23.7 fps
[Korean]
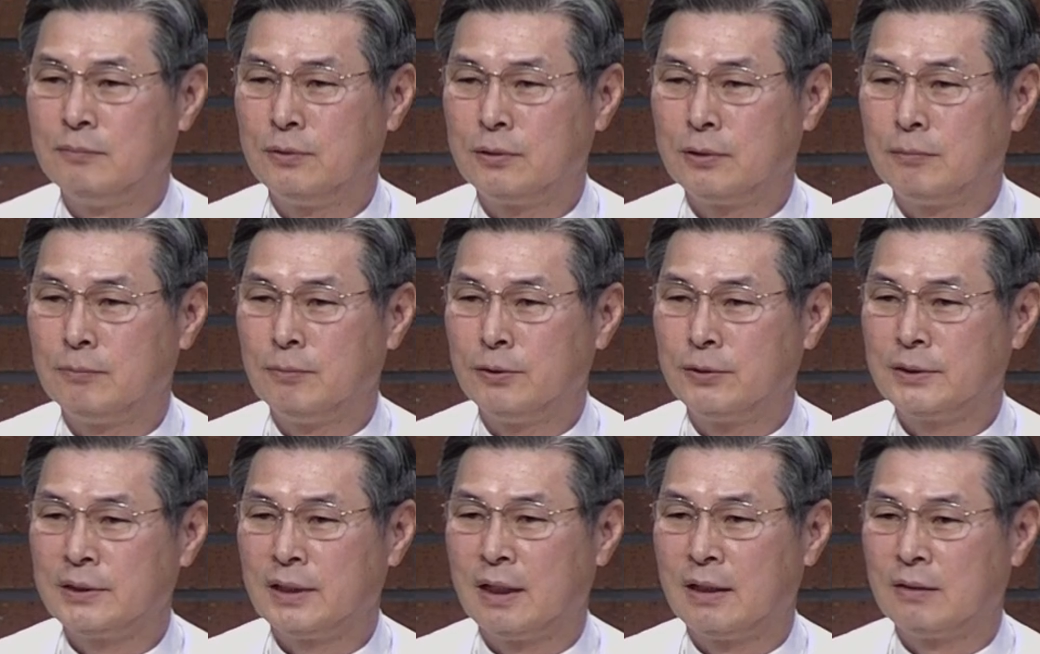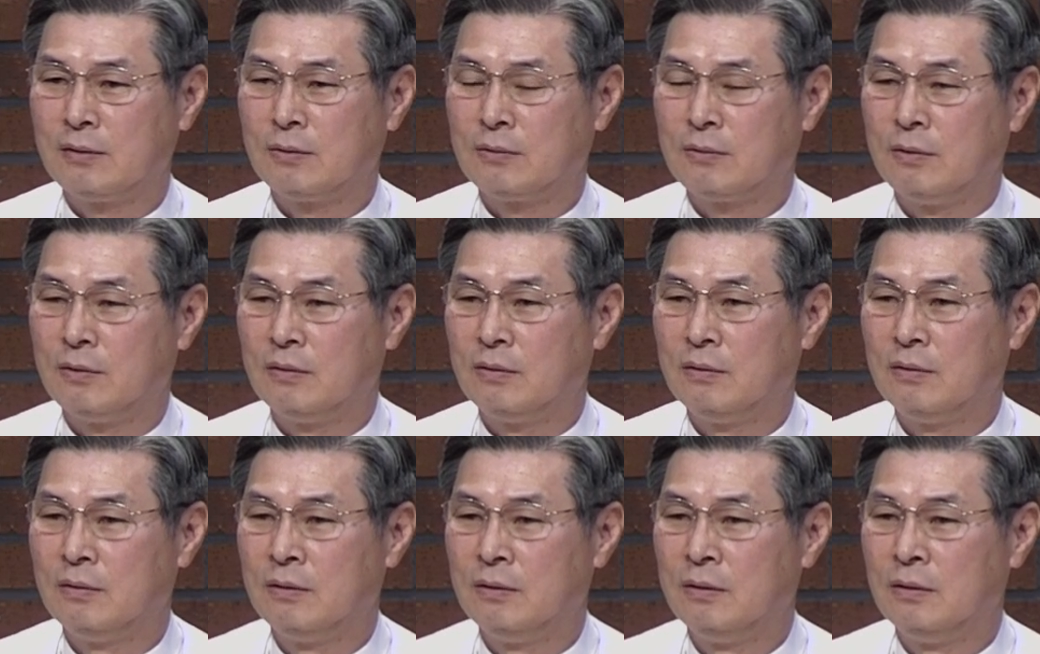물어보지
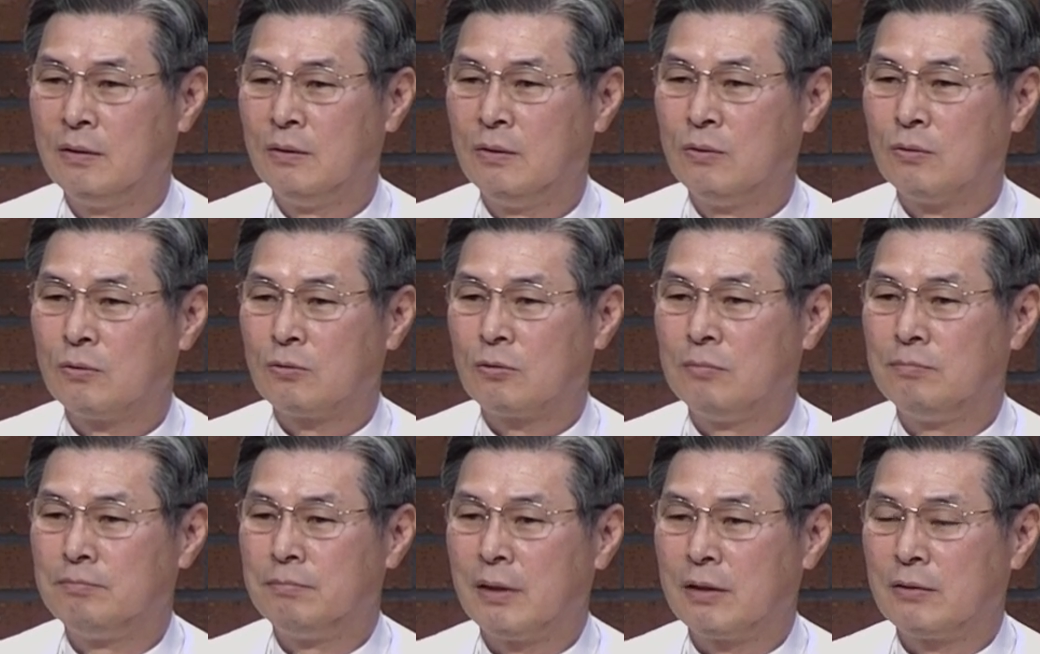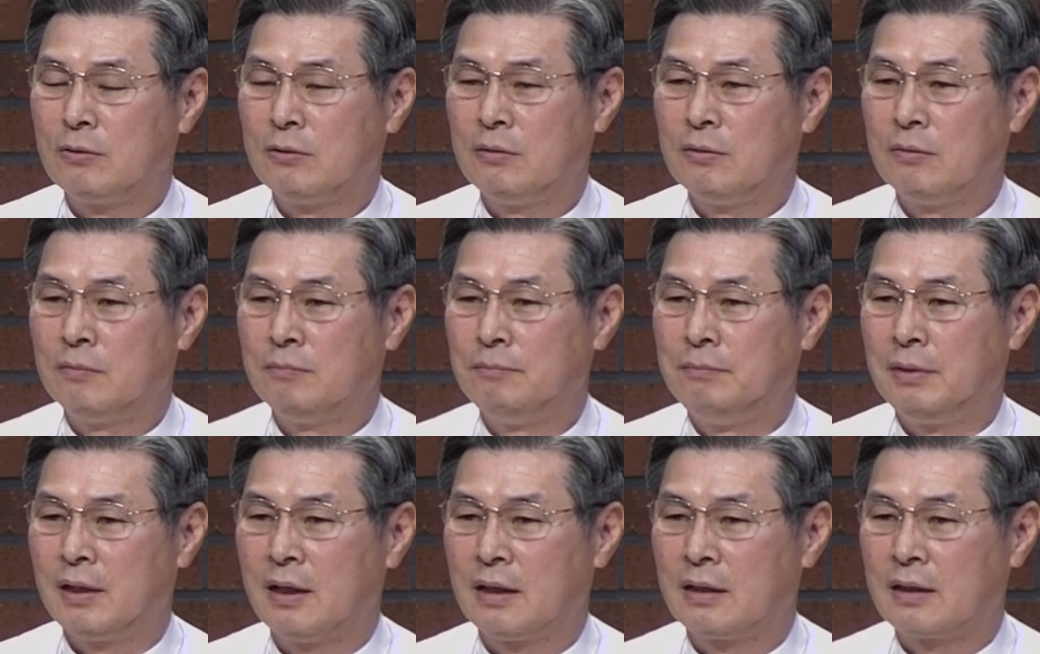않고
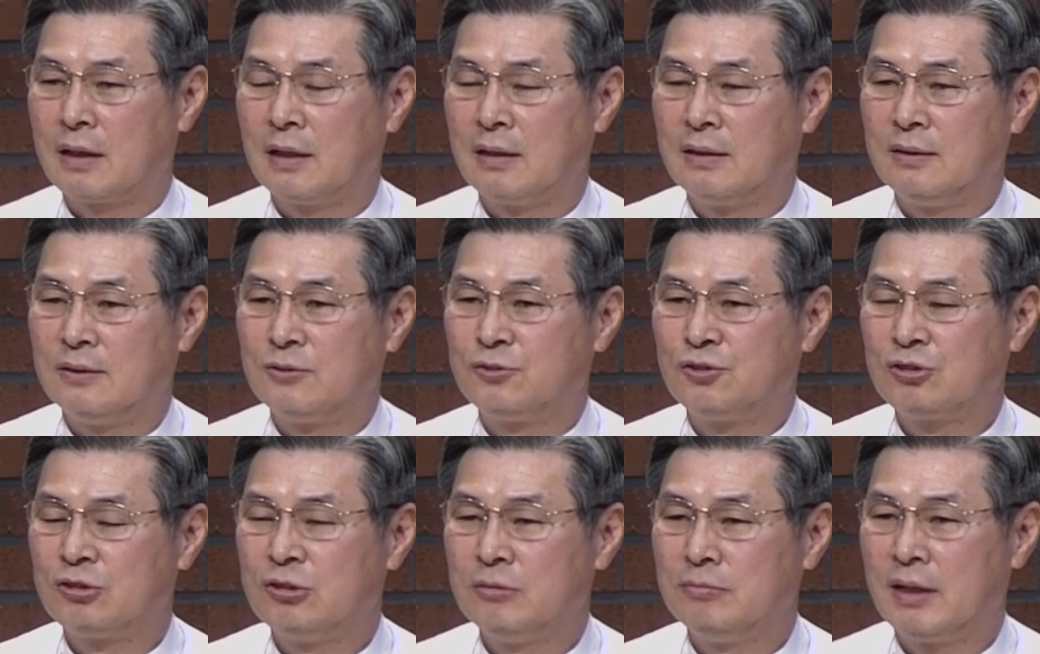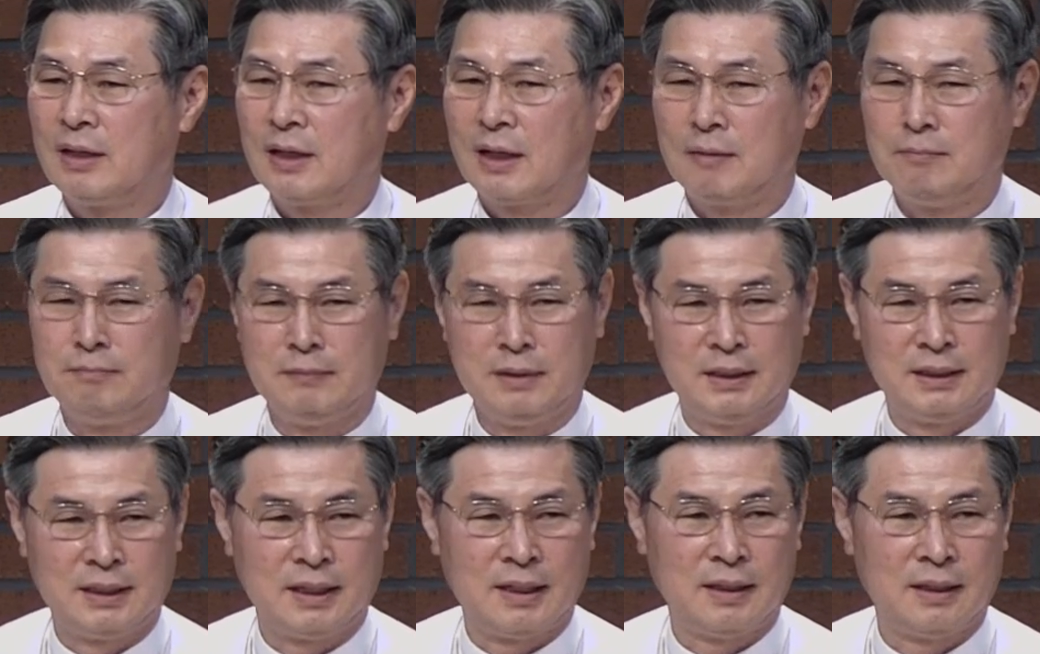곧바로 백악관을
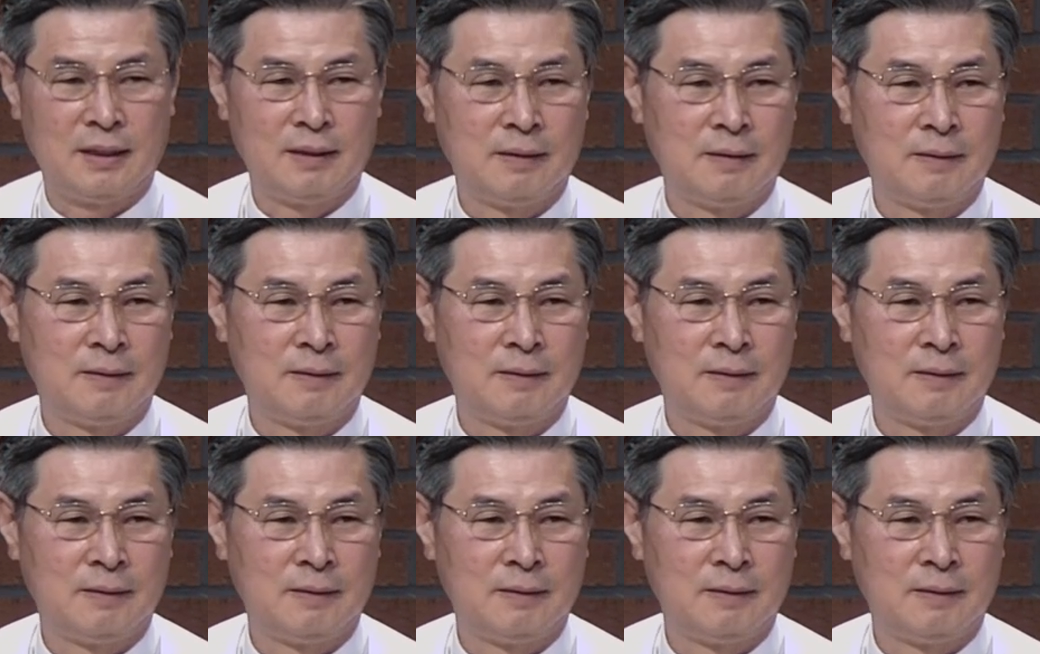출발합니다.